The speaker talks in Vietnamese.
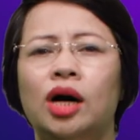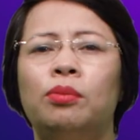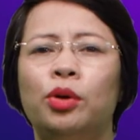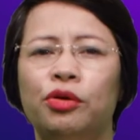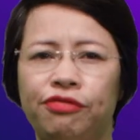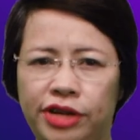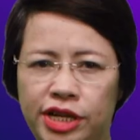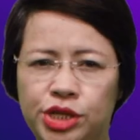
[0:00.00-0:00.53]

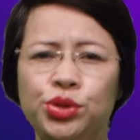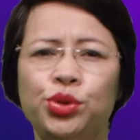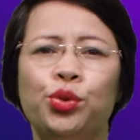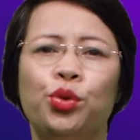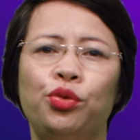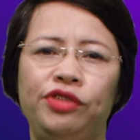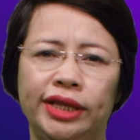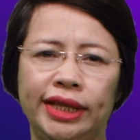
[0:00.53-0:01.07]
Một ví dụ
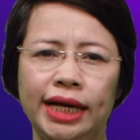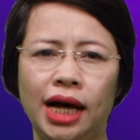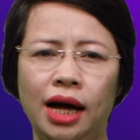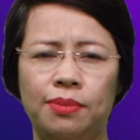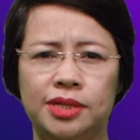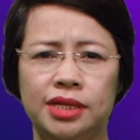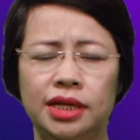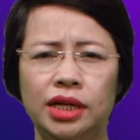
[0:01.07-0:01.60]
của việc tích
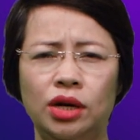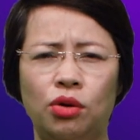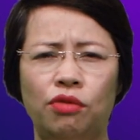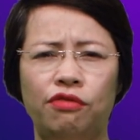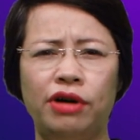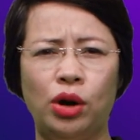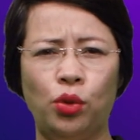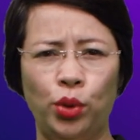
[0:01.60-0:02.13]
hợp dữ liệu
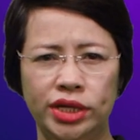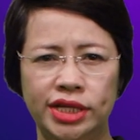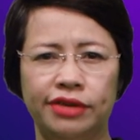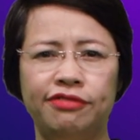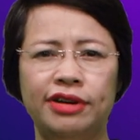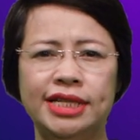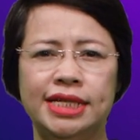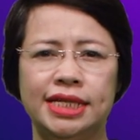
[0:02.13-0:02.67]
vào quy trình
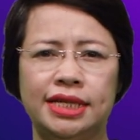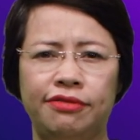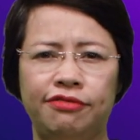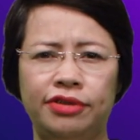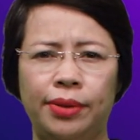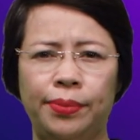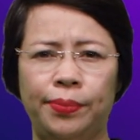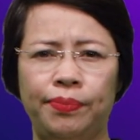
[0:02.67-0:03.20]
phát triển sản
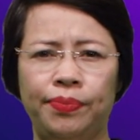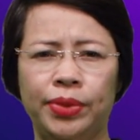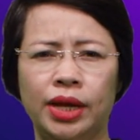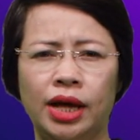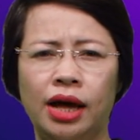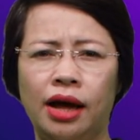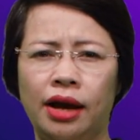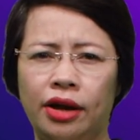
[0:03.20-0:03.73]
phẩm,
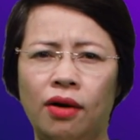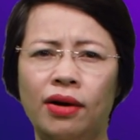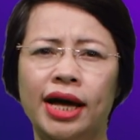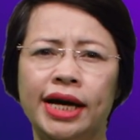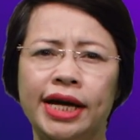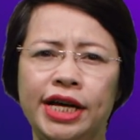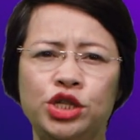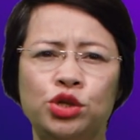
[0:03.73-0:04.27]
đó là
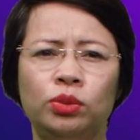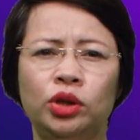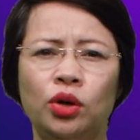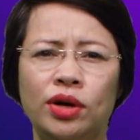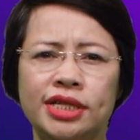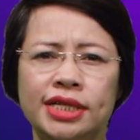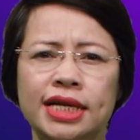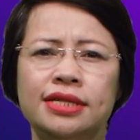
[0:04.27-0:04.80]
khi chúng
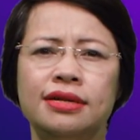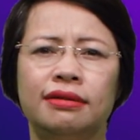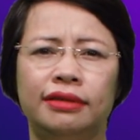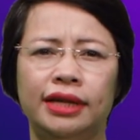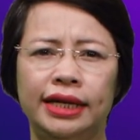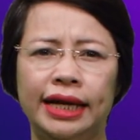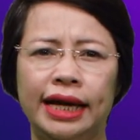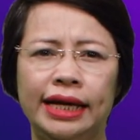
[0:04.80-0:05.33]
tôi xây dựng
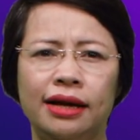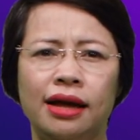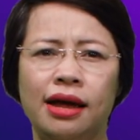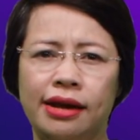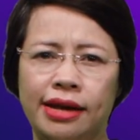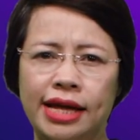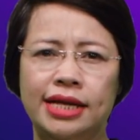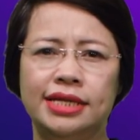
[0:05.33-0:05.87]
tính năng
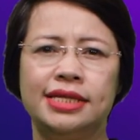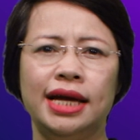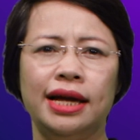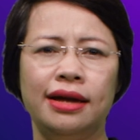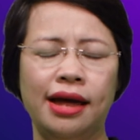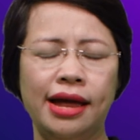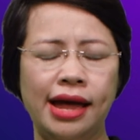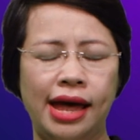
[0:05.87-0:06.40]
định
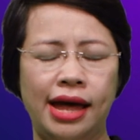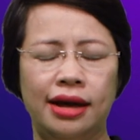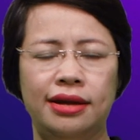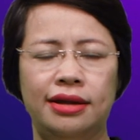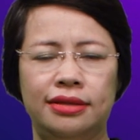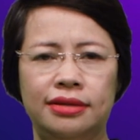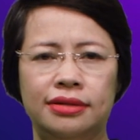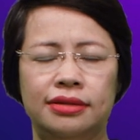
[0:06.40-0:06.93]
danh khách hàng
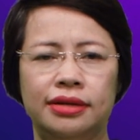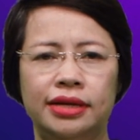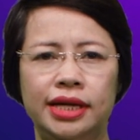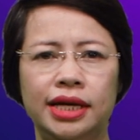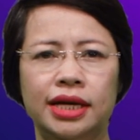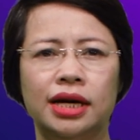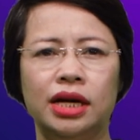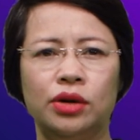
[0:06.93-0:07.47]
điện tử
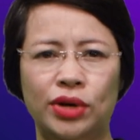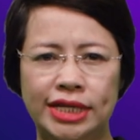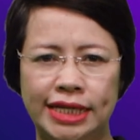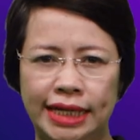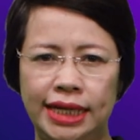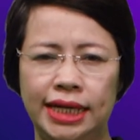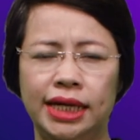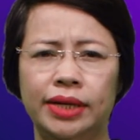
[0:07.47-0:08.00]

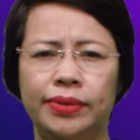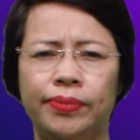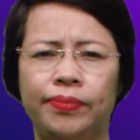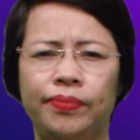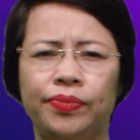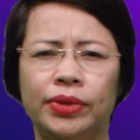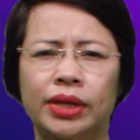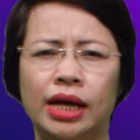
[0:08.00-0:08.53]
EKYC.
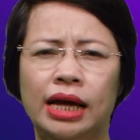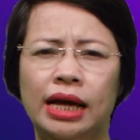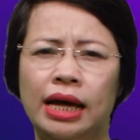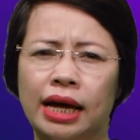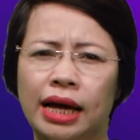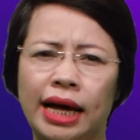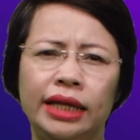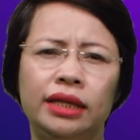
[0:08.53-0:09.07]

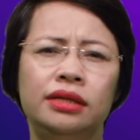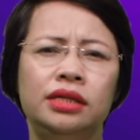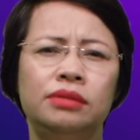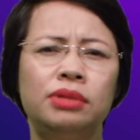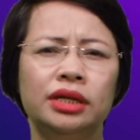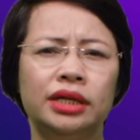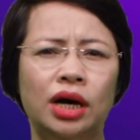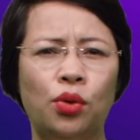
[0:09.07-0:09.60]
Ngay từ
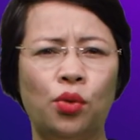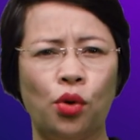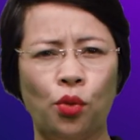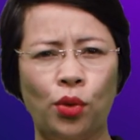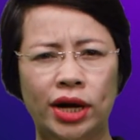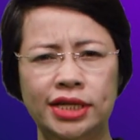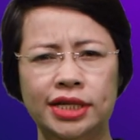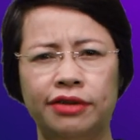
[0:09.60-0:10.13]
những bước đầu của
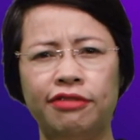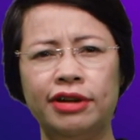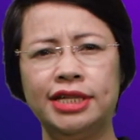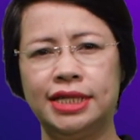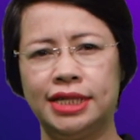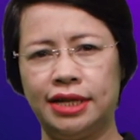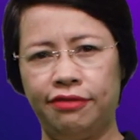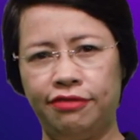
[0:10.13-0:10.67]
quá trình phát
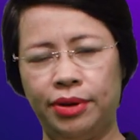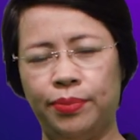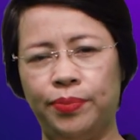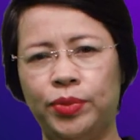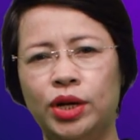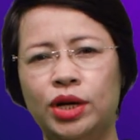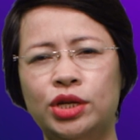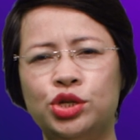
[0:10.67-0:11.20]
triển sản phẩm,
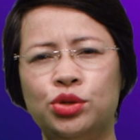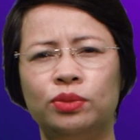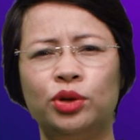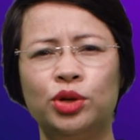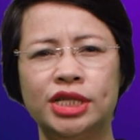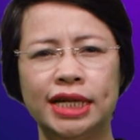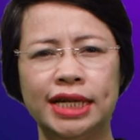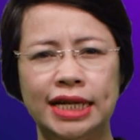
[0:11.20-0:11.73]
chúng
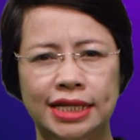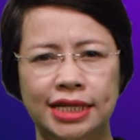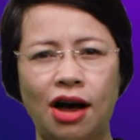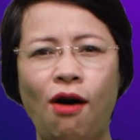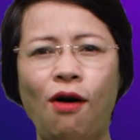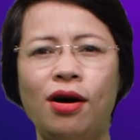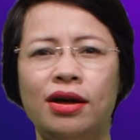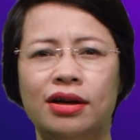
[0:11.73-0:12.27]
tôi xác định
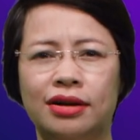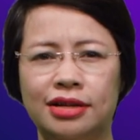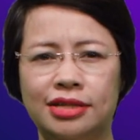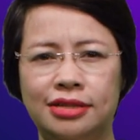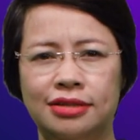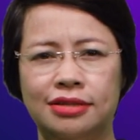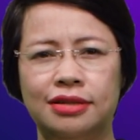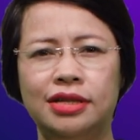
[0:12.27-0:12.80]
rõ các
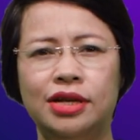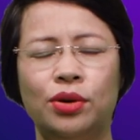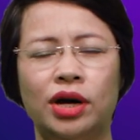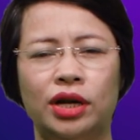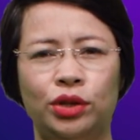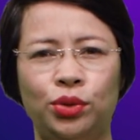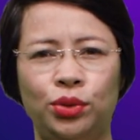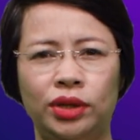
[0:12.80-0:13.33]
trường dữ liệu
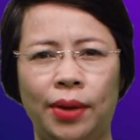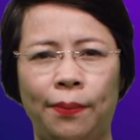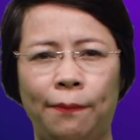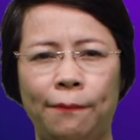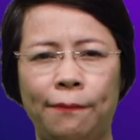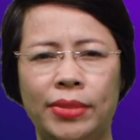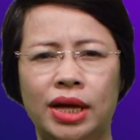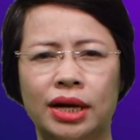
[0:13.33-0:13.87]
cần thu thập,
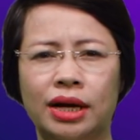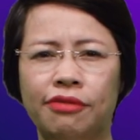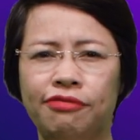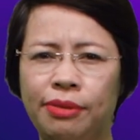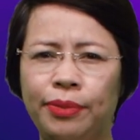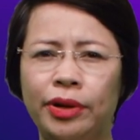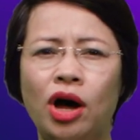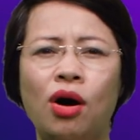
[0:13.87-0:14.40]
các
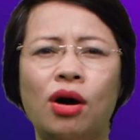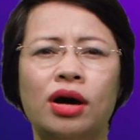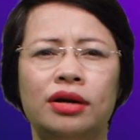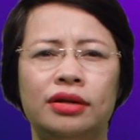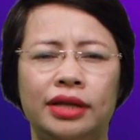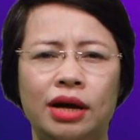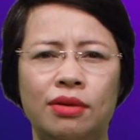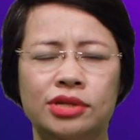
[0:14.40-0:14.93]
phép đo
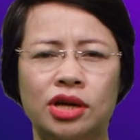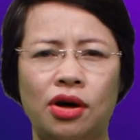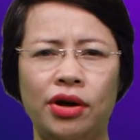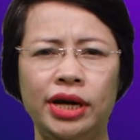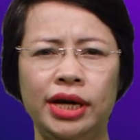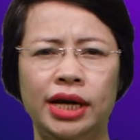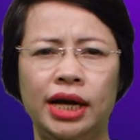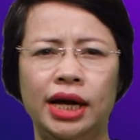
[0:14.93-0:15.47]
cần theo
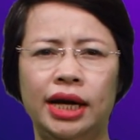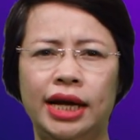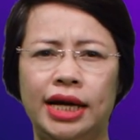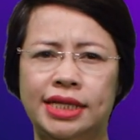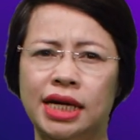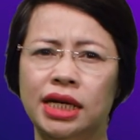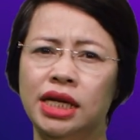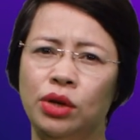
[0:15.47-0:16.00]
dõi để
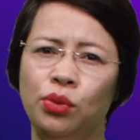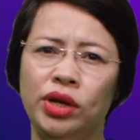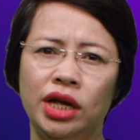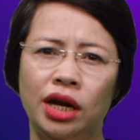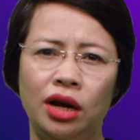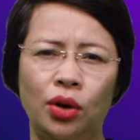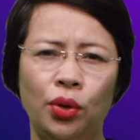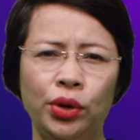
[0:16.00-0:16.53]
xác định nguyên
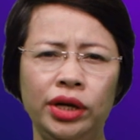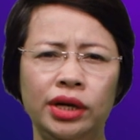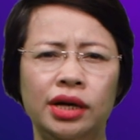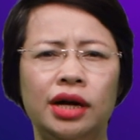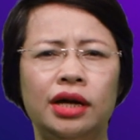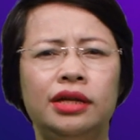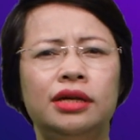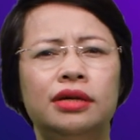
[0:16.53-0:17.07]
nhân lỗi
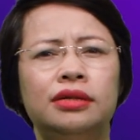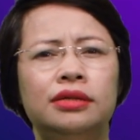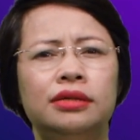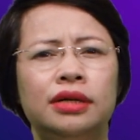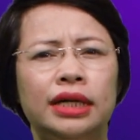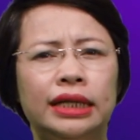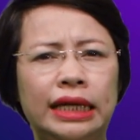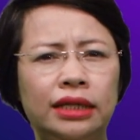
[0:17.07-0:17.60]

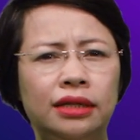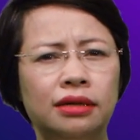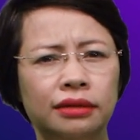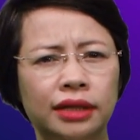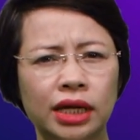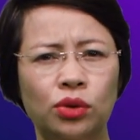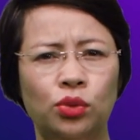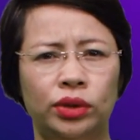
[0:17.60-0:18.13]
như tính tương
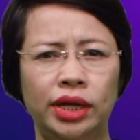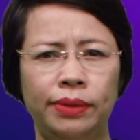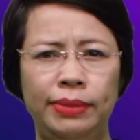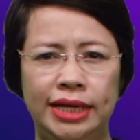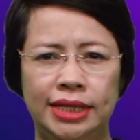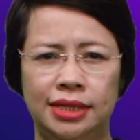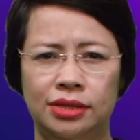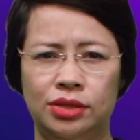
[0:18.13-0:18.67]
thích của thiết
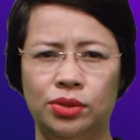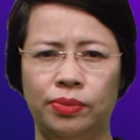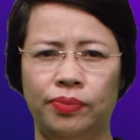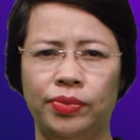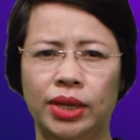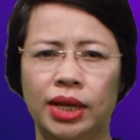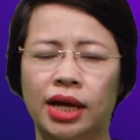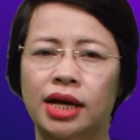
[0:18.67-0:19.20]
bị sử dụng,
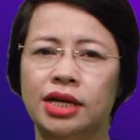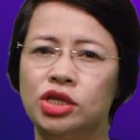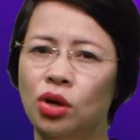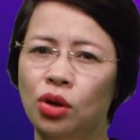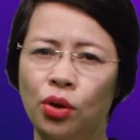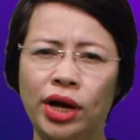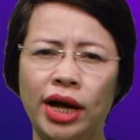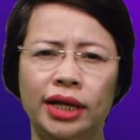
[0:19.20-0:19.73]
do
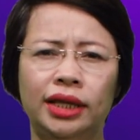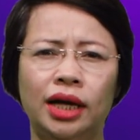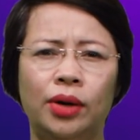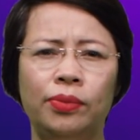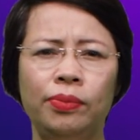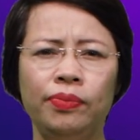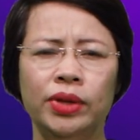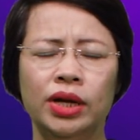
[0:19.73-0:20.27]
lỗi hệ
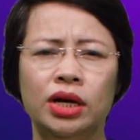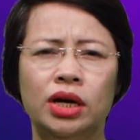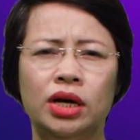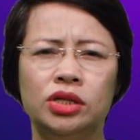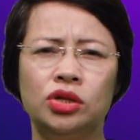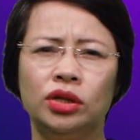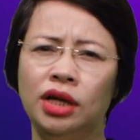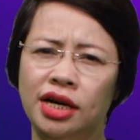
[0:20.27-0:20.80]
thống,
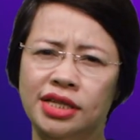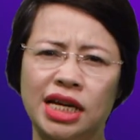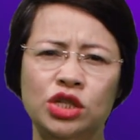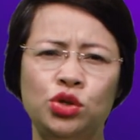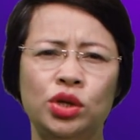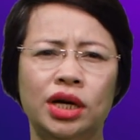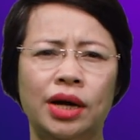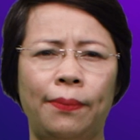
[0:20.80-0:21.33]
do thời gian
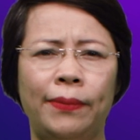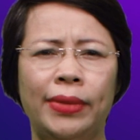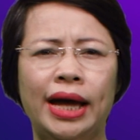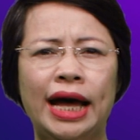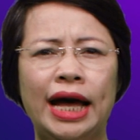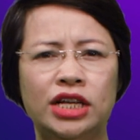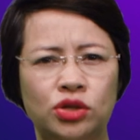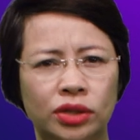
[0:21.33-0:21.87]
truy cập
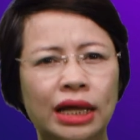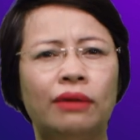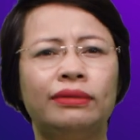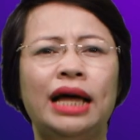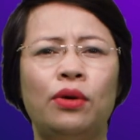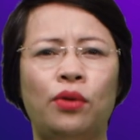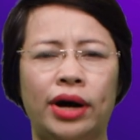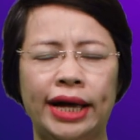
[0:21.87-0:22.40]
hay do thao
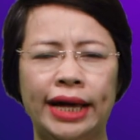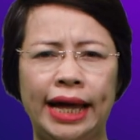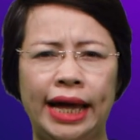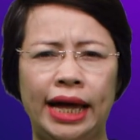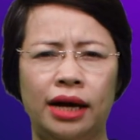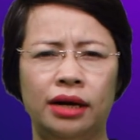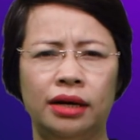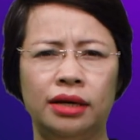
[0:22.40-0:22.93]
tác của khách
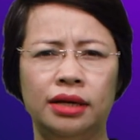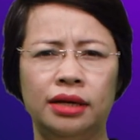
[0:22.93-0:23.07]
hàng.